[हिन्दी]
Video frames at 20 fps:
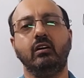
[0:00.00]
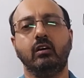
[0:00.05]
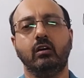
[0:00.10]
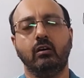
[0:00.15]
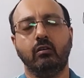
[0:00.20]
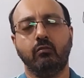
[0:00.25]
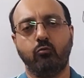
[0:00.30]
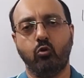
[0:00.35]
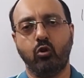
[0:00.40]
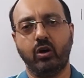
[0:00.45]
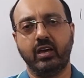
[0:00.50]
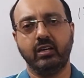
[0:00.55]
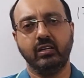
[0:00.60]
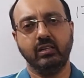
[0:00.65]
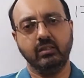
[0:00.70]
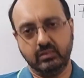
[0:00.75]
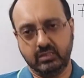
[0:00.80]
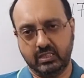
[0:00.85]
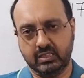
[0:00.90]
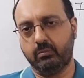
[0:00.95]
वो है
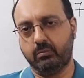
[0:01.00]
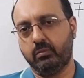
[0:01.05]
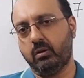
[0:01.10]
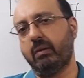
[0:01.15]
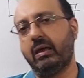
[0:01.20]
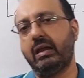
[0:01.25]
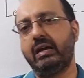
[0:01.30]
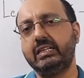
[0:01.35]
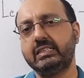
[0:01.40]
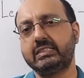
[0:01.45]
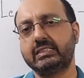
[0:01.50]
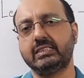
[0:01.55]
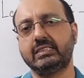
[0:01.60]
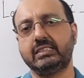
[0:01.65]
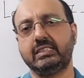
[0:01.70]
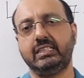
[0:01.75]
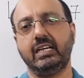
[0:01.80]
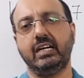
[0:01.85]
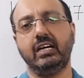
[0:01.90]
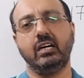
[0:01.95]
जैसे हमने पहले डिस्कस किया
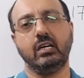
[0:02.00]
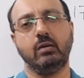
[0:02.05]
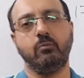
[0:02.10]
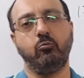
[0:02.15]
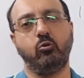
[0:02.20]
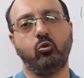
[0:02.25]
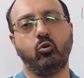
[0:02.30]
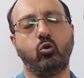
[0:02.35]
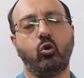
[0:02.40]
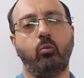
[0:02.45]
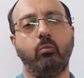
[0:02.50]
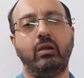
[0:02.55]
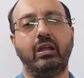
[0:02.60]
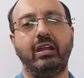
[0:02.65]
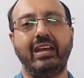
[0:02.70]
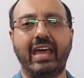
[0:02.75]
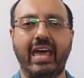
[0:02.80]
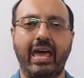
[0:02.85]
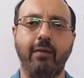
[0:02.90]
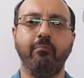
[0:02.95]
इम्यूनोग्लोबुलिन
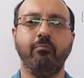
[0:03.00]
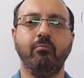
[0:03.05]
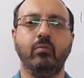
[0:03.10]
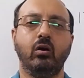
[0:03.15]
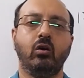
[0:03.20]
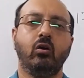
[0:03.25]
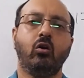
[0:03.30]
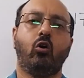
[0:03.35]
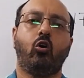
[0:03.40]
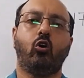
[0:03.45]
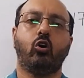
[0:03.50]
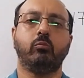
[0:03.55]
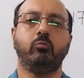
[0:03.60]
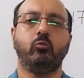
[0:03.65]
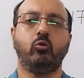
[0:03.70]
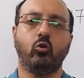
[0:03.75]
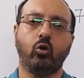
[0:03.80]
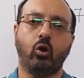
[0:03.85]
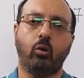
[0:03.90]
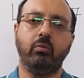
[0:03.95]
एम और
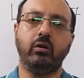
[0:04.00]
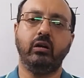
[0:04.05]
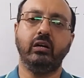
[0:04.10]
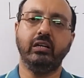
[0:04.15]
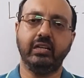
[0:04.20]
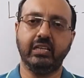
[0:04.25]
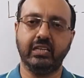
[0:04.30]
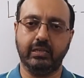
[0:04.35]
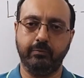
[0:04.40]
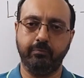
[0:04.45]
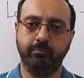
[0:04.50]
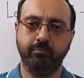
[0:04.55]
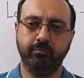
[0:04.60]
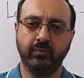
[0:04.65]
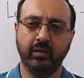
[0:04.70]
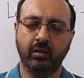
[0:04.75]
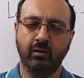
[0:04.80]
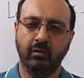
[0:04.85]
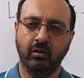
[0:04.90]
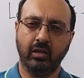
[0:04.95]
इम्यूनोग्लोबुलिन डी
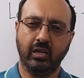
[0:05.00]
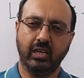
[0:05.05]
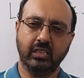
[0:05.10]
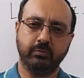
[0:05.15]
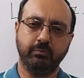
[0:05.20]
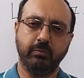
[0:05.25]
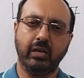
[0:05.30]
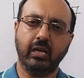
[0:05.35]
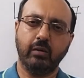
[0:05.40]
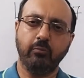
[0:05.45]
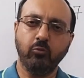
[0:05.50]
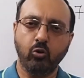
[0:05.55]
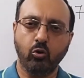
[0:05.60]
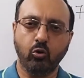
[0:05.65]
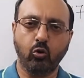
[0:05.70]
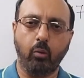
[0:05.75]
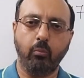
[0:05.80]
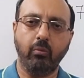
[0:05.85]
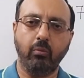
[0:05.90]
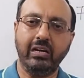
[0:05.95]
इसमें
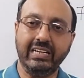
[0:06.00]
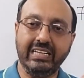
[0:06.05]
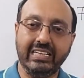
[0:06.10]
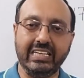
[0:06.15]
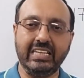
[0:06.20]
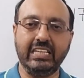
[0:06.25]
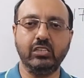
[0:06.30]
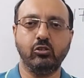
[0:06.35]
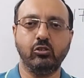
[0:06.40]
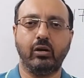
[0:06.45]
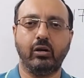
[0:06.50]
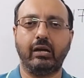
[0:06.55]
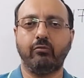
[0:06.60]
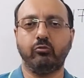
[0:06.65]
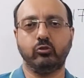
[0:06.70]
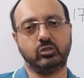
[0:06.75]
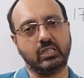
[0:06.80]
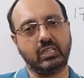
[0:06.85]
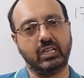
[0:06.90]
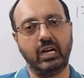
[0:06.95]
इम्यूनोग्लोबुलिन डी जो है वो
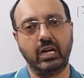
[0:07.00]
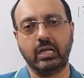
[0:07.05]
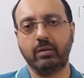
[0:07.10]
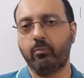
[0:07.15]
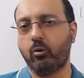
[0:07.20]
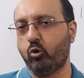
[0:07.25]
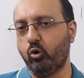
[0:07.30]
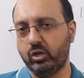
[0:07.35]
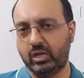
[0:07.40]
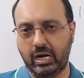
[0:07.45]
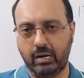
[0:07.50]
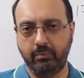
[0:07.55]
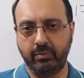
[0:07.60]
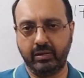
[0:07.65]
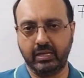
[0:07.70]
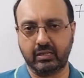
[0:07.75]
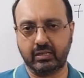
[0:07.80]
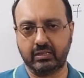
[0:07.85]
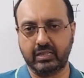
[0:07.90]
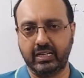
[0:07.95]
सिग्नलिंग में कोई काम नहीं
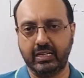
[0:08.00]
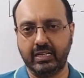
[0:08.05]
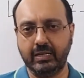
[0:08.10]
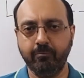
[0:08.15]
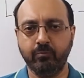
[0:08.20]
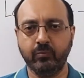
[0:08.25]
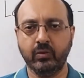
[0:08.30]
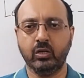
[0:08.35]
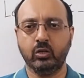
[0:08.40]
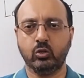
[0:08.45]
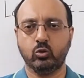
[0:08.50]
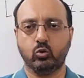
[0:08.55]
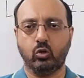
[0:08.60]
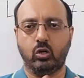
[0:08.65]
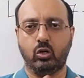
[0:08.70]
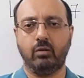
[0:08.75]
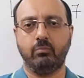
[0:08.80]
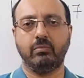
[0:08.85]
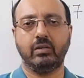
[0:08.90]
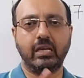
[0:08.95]
करता है तो
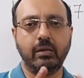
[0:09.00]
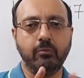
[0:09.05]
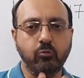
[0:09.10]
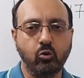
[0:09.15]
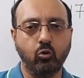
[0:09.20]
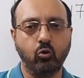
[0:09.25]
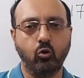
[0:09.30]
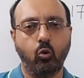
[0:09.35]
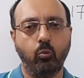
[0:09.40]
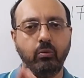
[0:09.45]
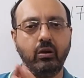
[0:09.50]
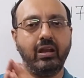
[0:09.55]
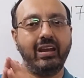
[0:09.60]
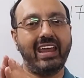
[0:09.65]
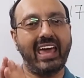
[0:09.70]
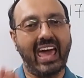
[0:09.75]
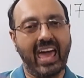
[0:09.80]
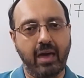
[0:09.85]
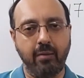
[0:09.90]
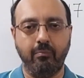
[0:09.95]
हम इम्यूनोग्लोबुलिन
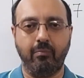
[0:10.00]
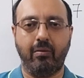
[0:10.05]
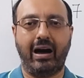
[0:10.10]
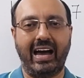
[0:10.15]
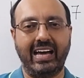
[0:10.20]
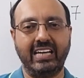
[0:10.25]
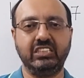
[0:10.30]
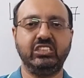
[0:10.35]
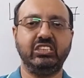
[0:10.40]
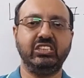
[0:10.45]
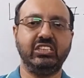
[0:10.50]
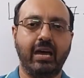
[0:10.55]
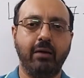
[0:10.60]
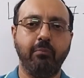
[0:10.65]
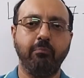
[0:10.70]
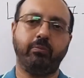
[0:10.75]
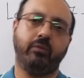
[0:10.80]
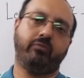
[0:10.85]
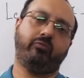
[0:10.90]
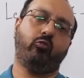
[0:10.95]
एम आईजीएम पे
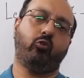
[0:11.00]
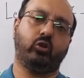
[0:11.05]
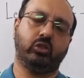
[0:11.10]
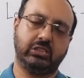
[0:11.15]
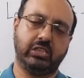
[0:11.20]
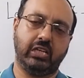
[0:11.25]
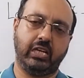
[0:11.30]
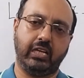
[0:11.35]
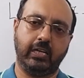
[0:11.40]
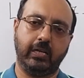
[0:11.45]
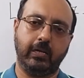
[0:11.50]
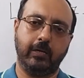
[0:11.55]
फोकस करेंगे